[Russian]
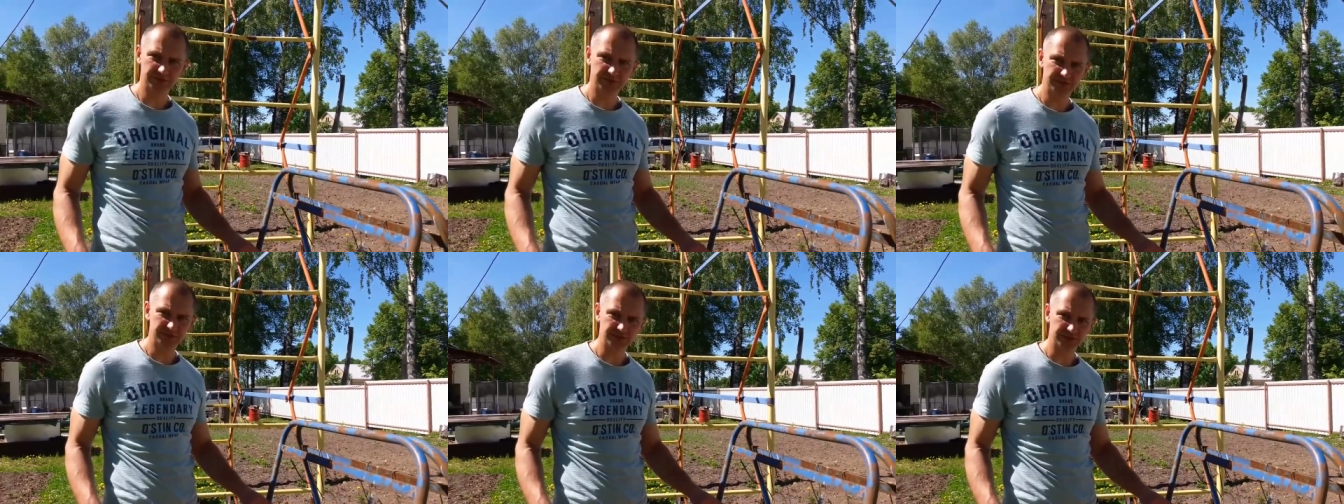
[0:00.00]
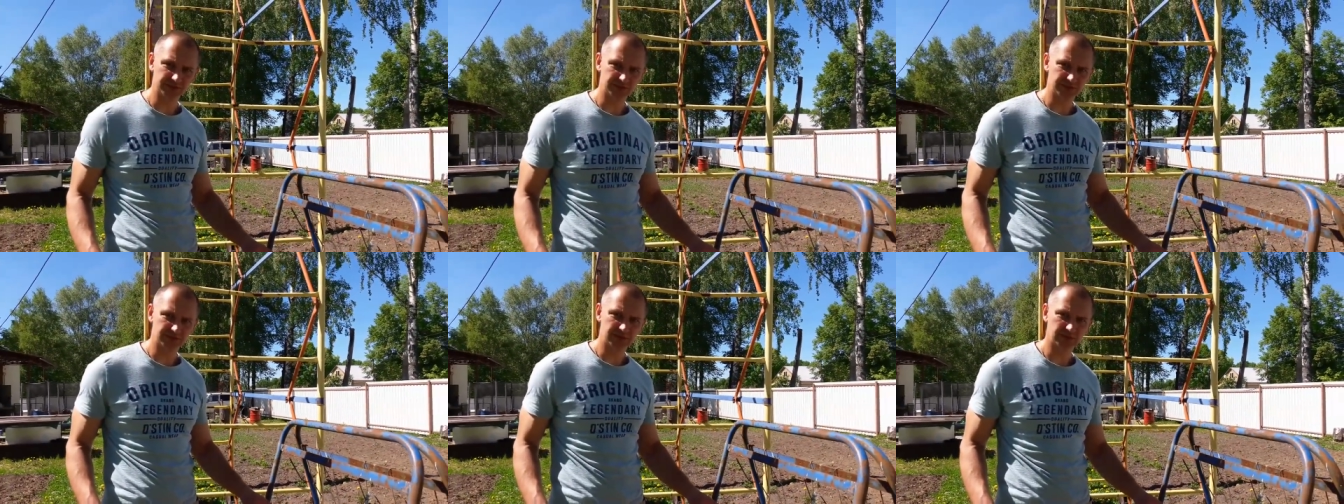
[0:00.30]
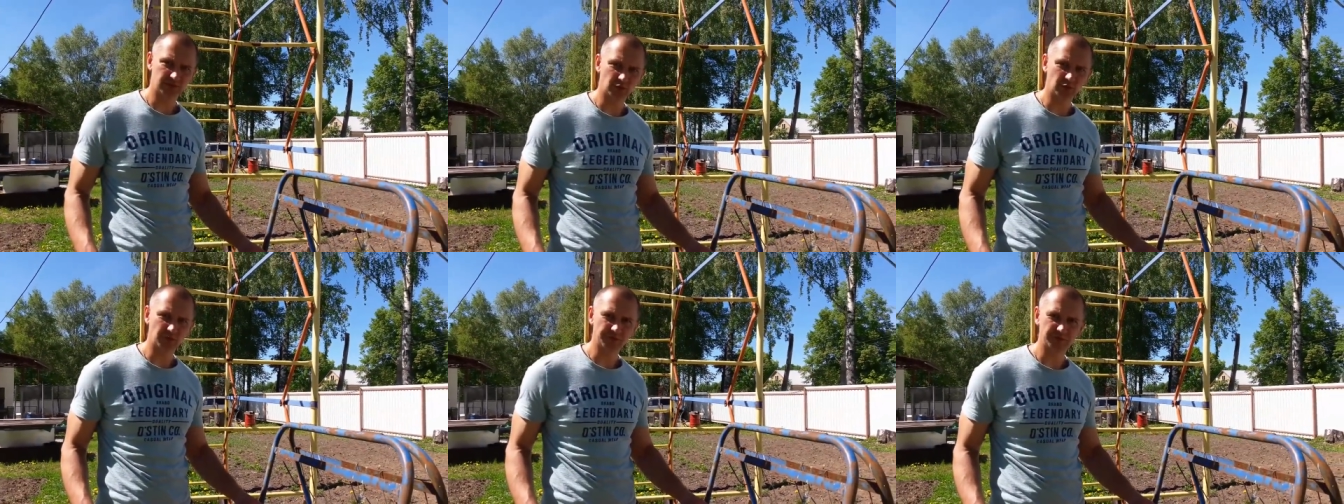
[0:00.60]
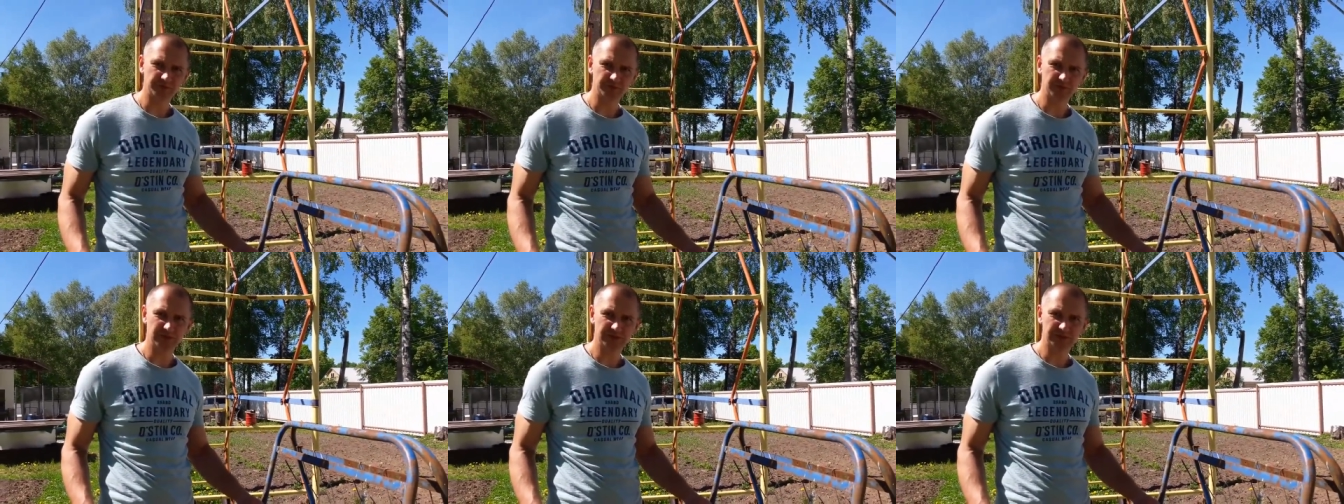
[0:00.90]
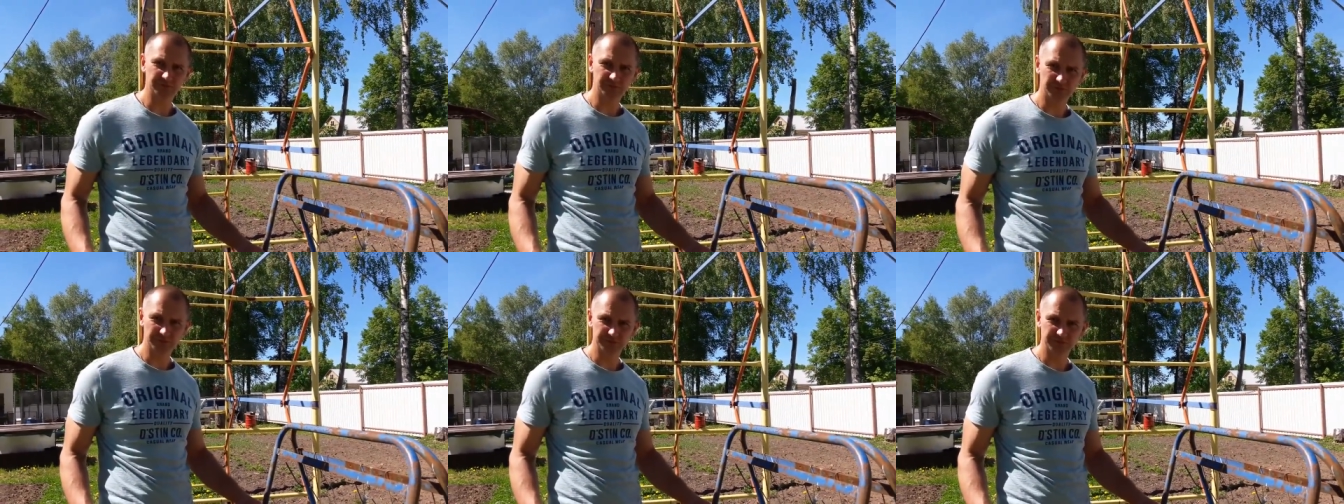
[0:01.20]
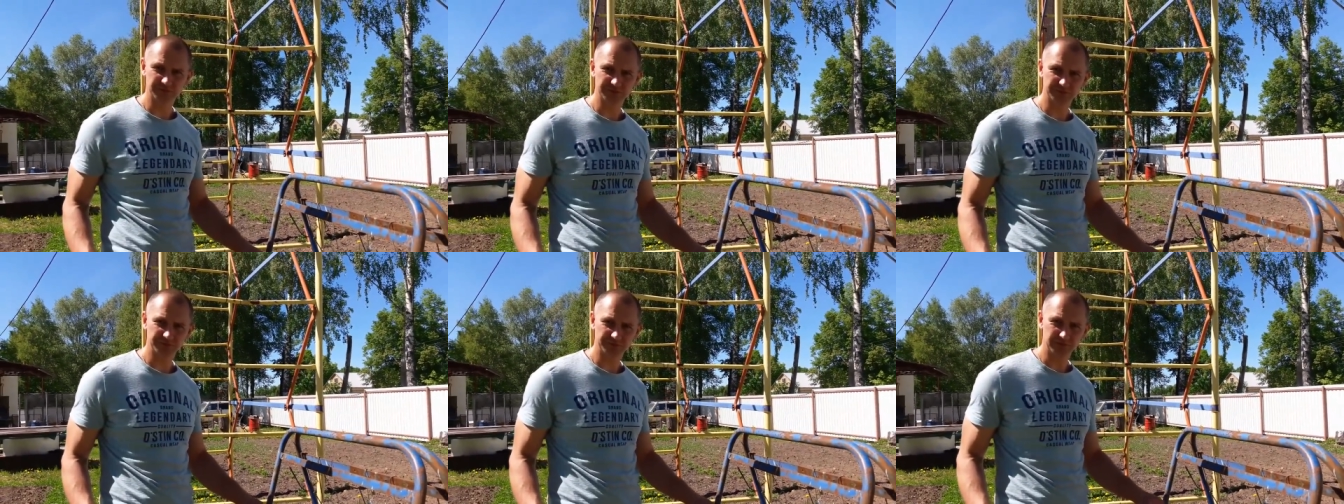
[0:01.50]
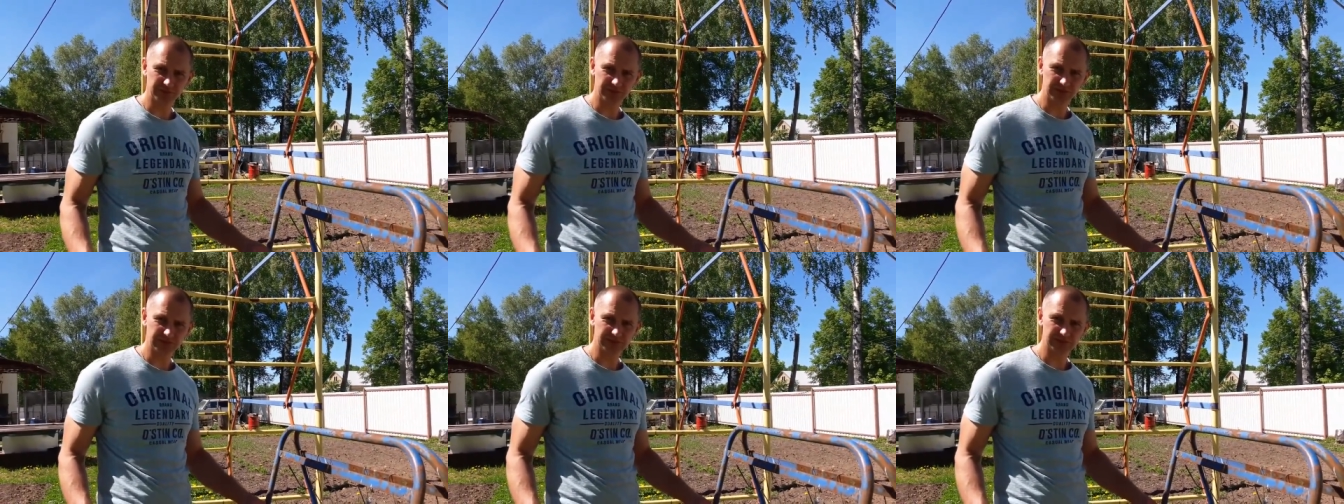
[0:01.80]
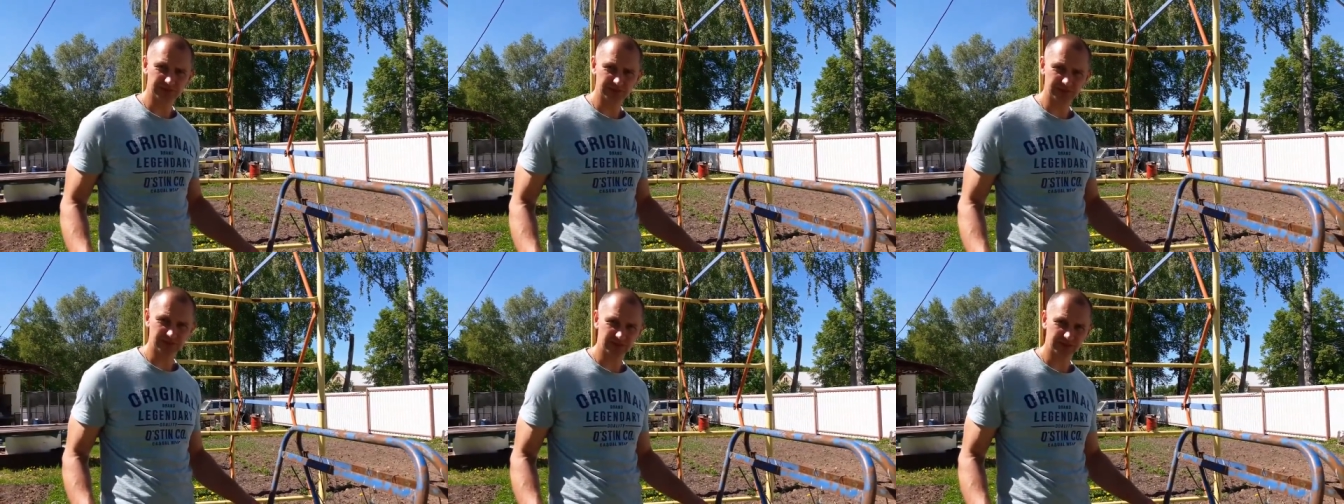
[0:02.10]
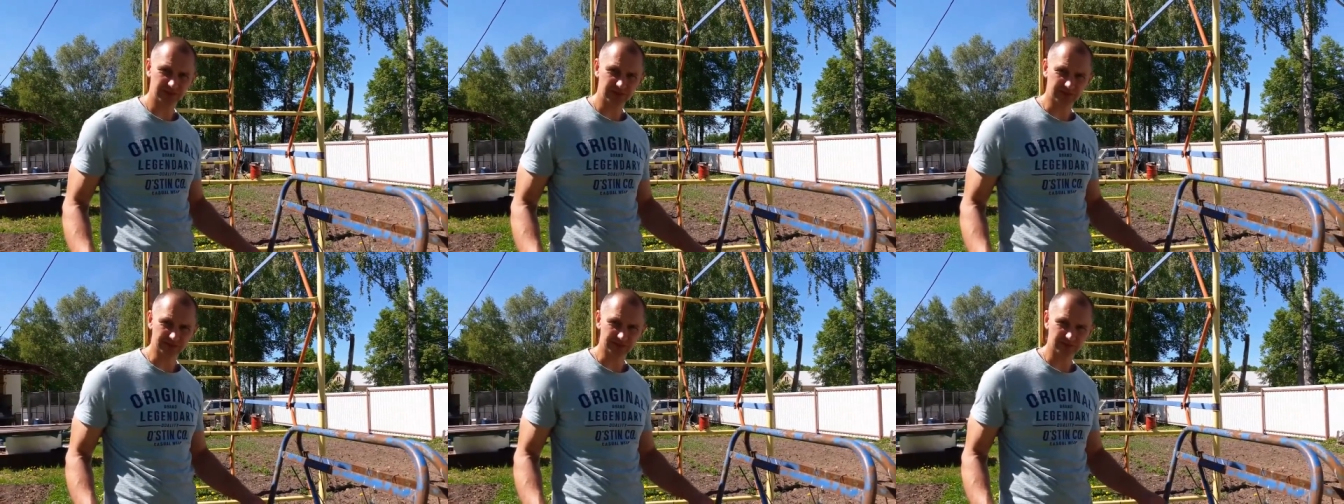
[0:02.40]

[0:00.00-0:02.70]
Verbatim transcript: значит, э, кровь имеет свойство запекаться, да, как